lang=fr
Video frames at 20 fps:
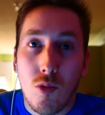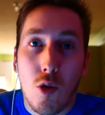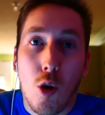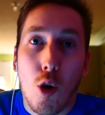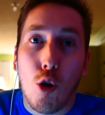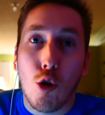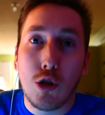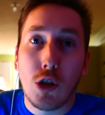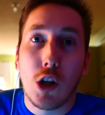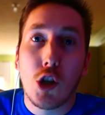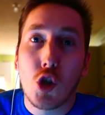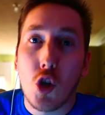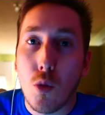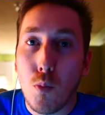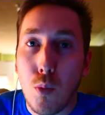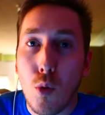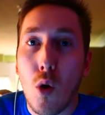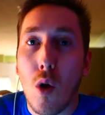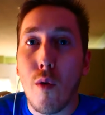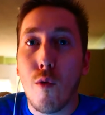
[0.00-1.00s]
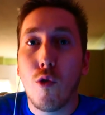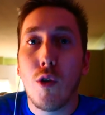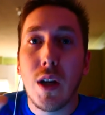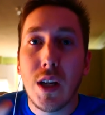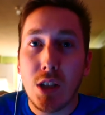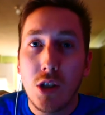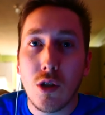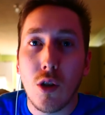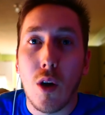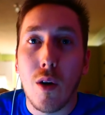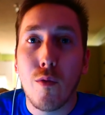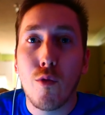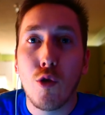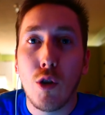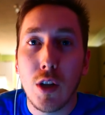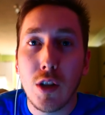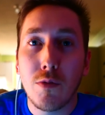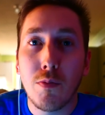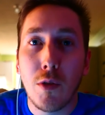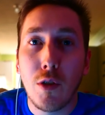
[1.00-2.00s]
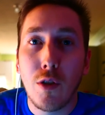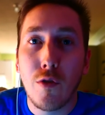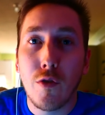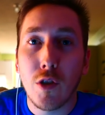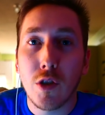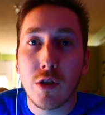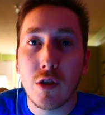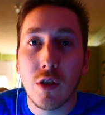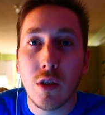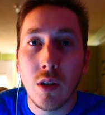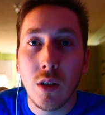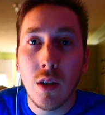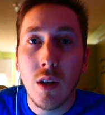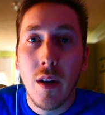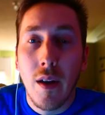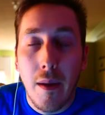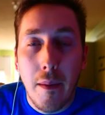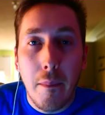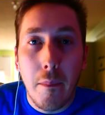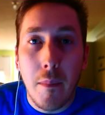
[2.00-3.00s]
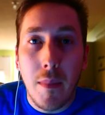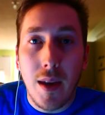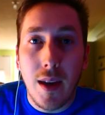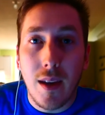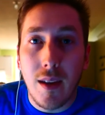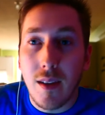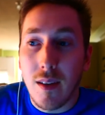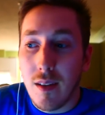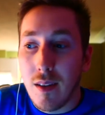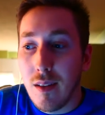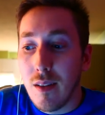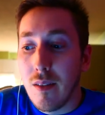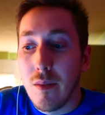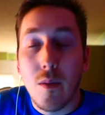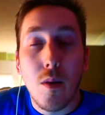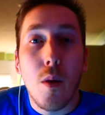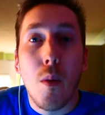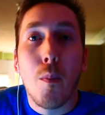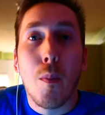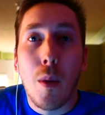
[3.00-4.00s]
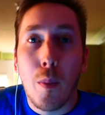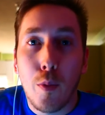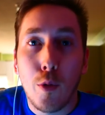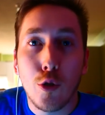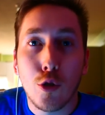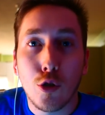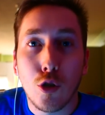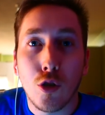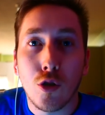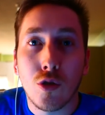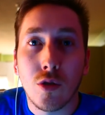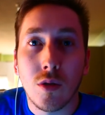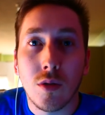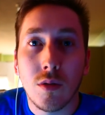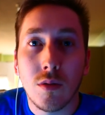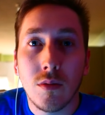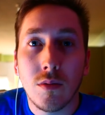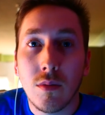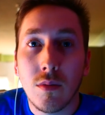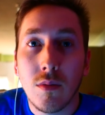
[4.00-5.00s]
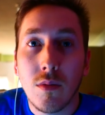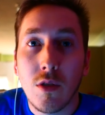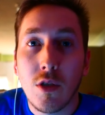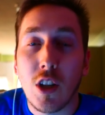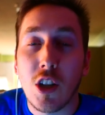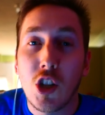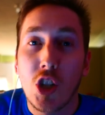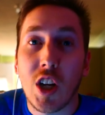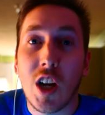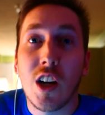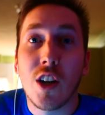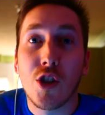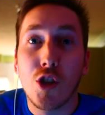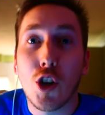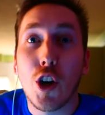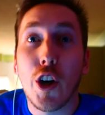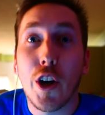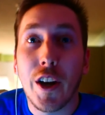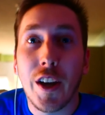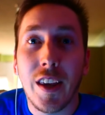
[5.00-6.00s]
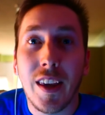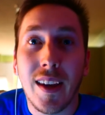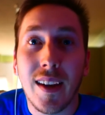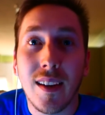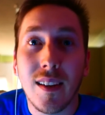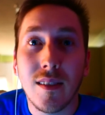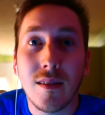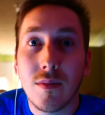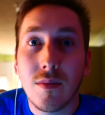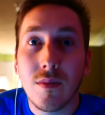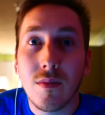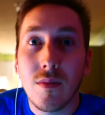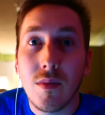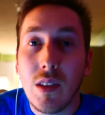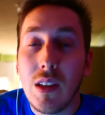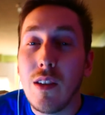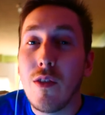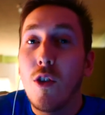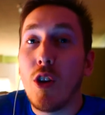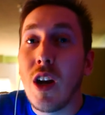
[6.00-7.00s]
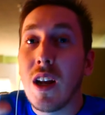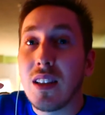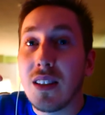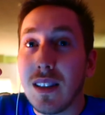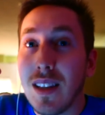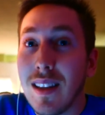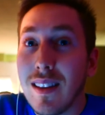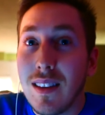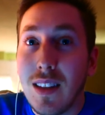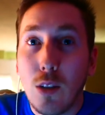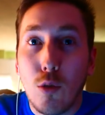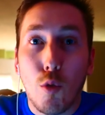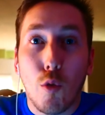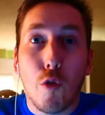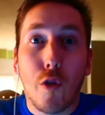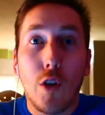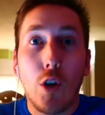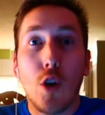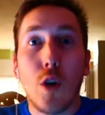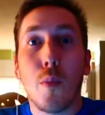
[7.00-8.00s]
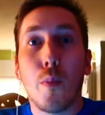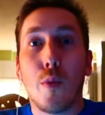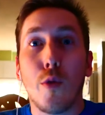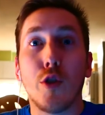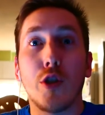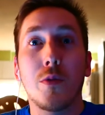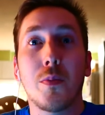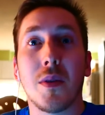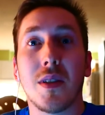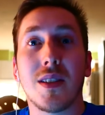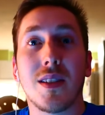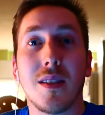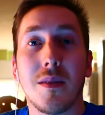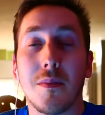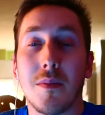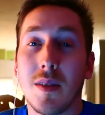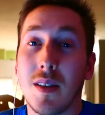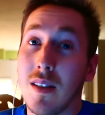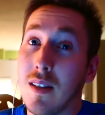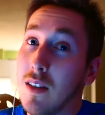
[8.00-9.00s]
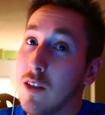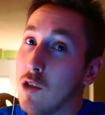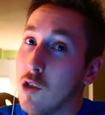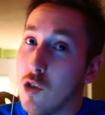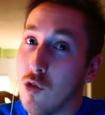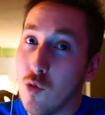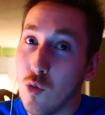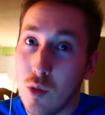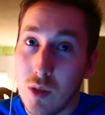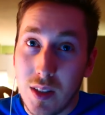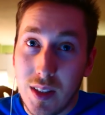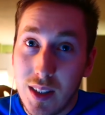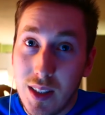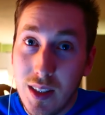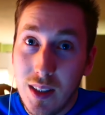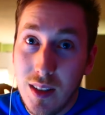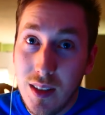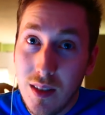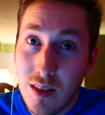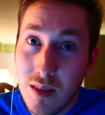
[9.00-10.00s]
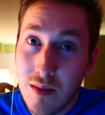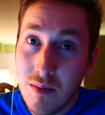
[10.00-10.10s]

on changera pas, on vous laisse, on vous laisse manifester, mais euh, pas plus que ça. Ça changera rien. Ils veulent essayer d'étouffer le plus possible. Je vous le dis,